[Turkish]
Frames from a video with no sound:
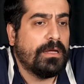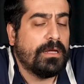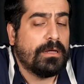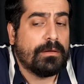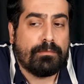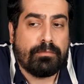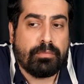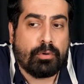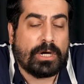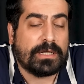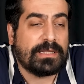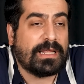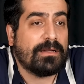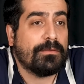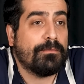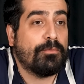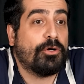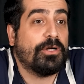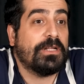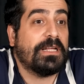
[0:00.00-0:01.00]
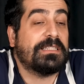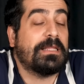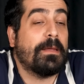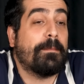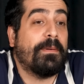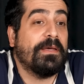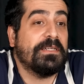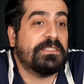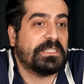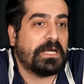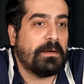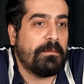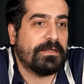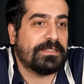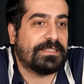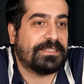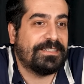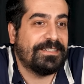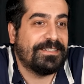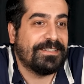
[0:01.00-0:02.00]
Ya bu, bu kadar, bu var. kadar tepeye
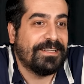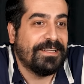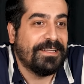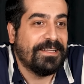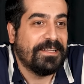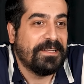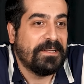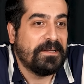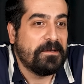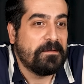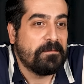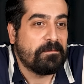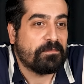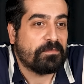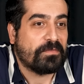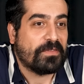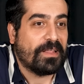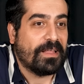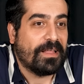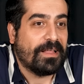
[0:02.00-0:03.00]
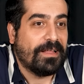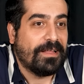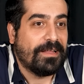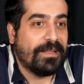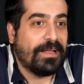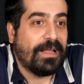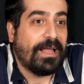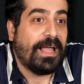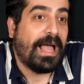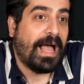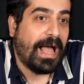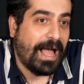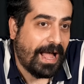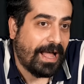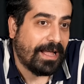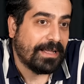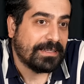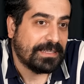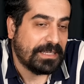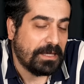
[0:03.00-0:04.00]
çıkamazsın. Işte. Bir, bir örneği Jamie Vardy.
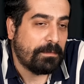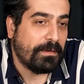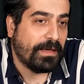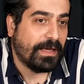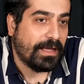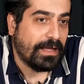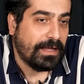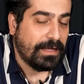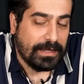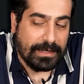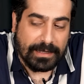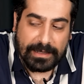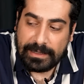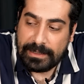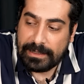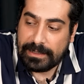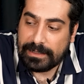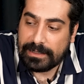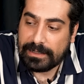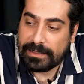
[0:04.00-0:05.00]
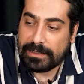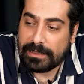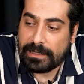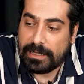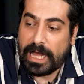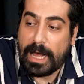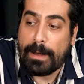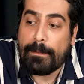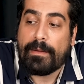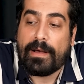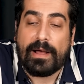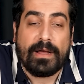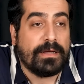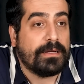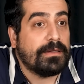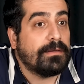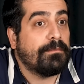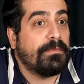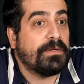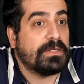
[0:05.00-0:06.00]
Heh, gibi. Başka ee, dünyada benim ama
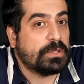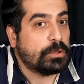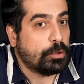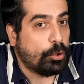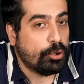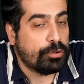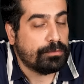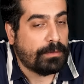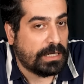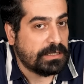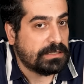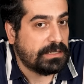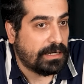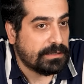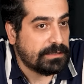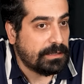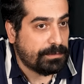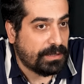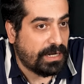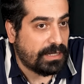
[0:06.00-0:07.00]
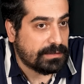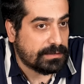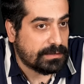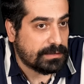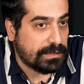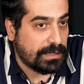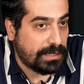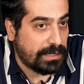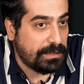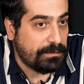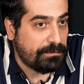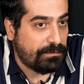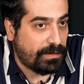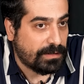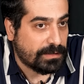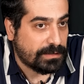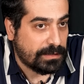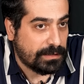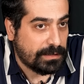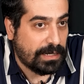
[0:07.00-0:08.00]
böyle örnek son yok. maçlarda biraz gerilim
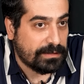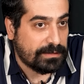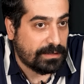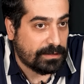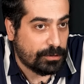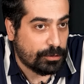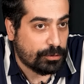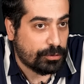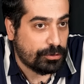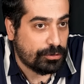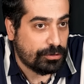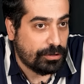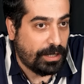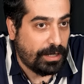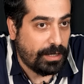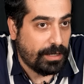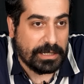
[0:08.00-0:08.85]
var dosunda.